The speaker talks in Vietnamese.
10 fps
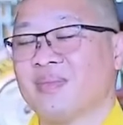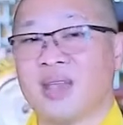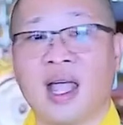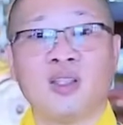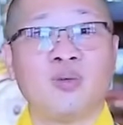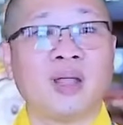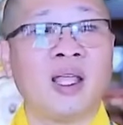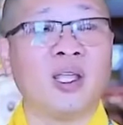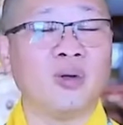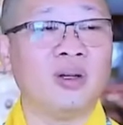Để chúng ta
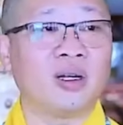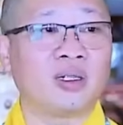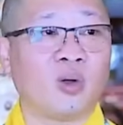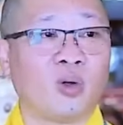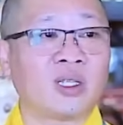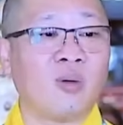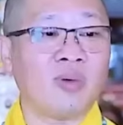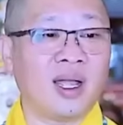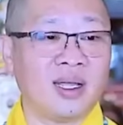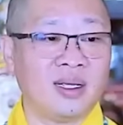hiểu được cuộc sống
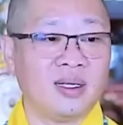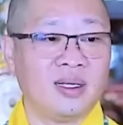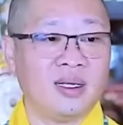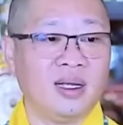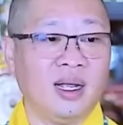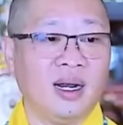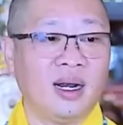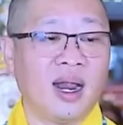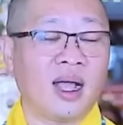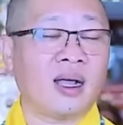này
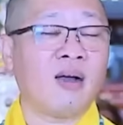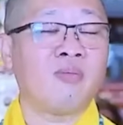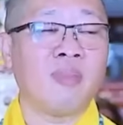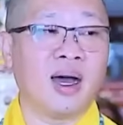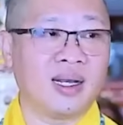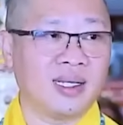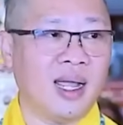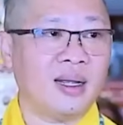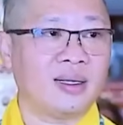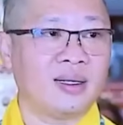là không bền
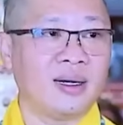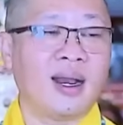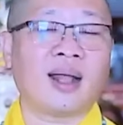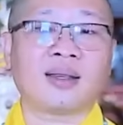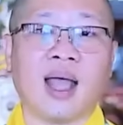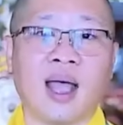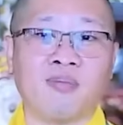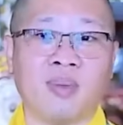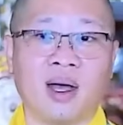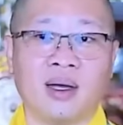chắc, là
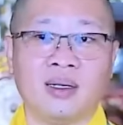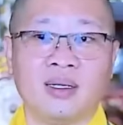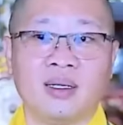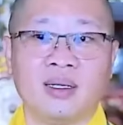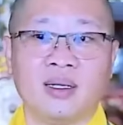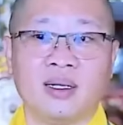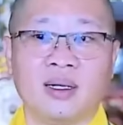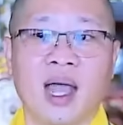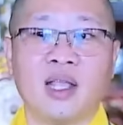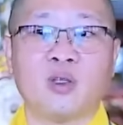tạm bợ,
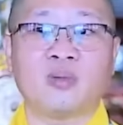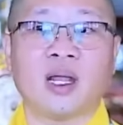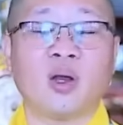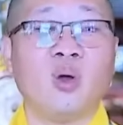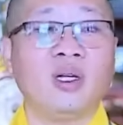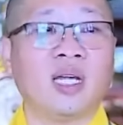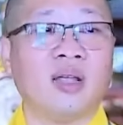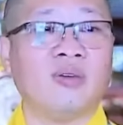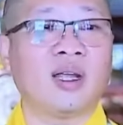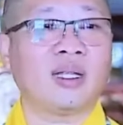để chúng ta đối
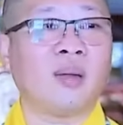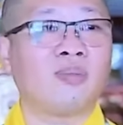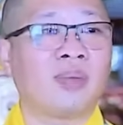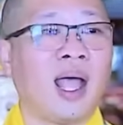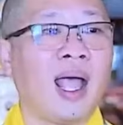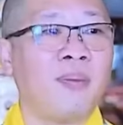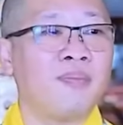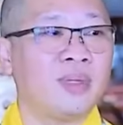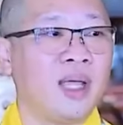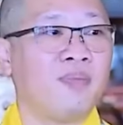trị với cái tâm
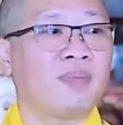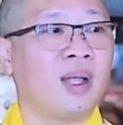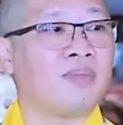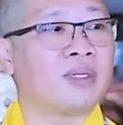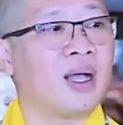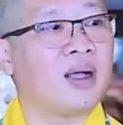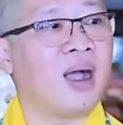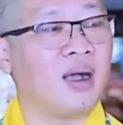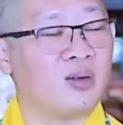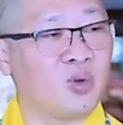tham chấp, tâm sân
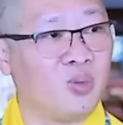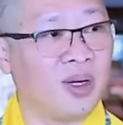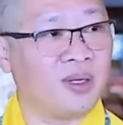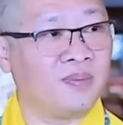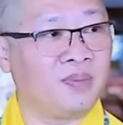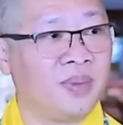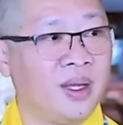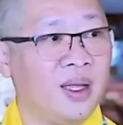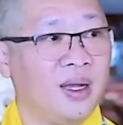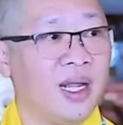hận của mình.
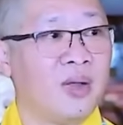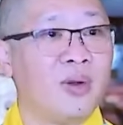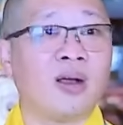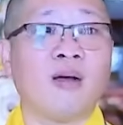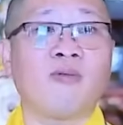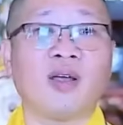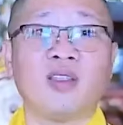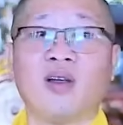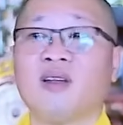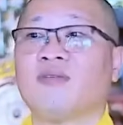Điều đó không phải
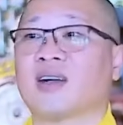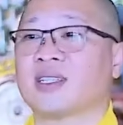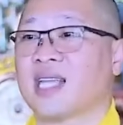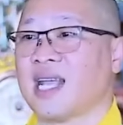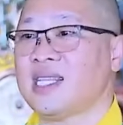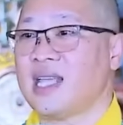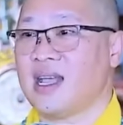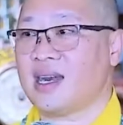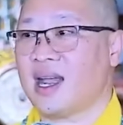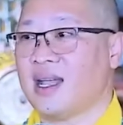do Đức Phật sáng
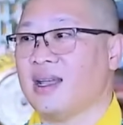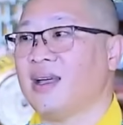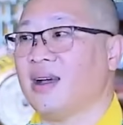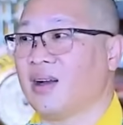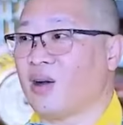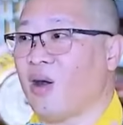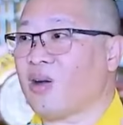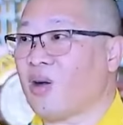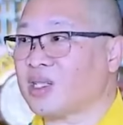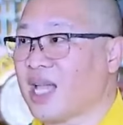chế ra, nó
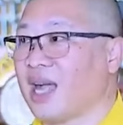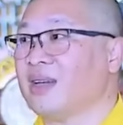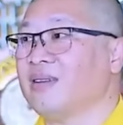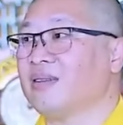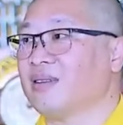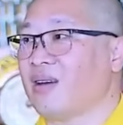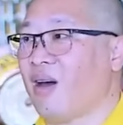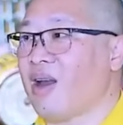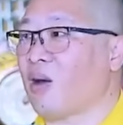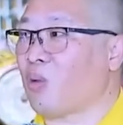có sẵn,
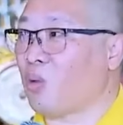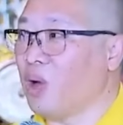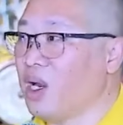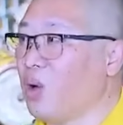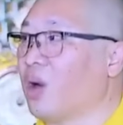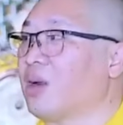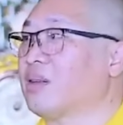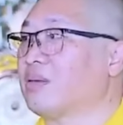nó là quy luật